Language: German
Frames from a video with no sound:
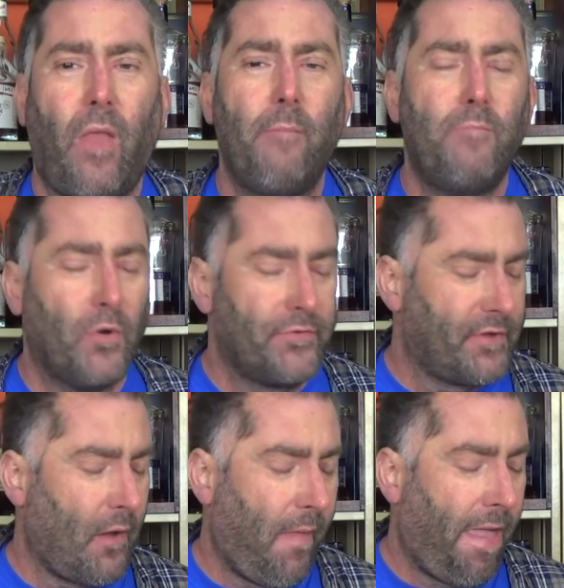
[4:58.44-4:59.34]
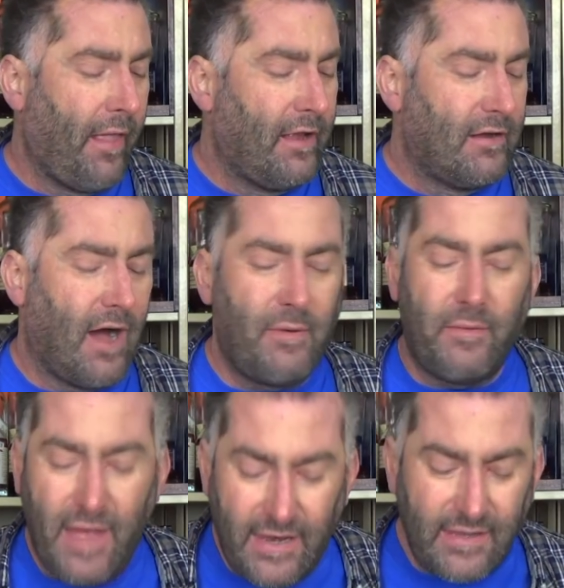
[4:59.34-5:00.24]
Mund. Aber
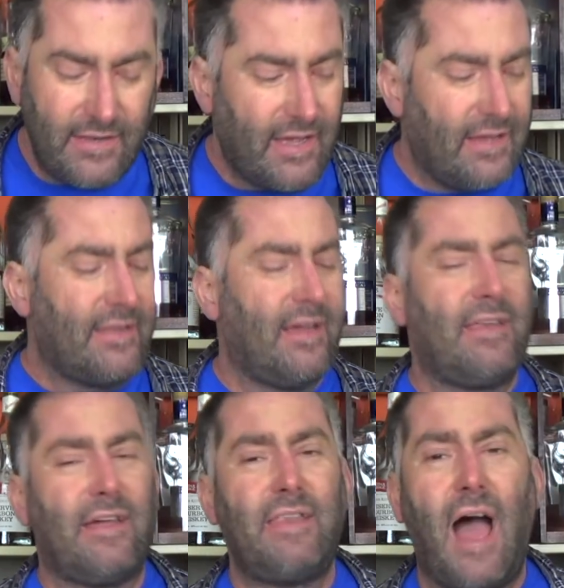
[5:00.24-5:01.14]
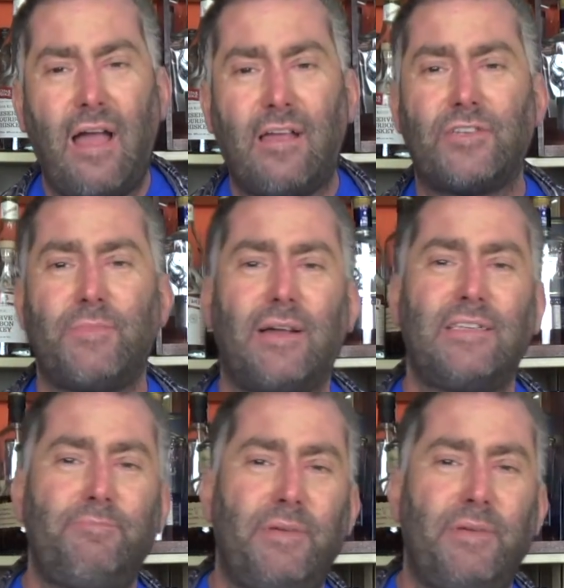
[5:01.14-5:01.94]
am Ende, der, der, der Nachgeschmack ist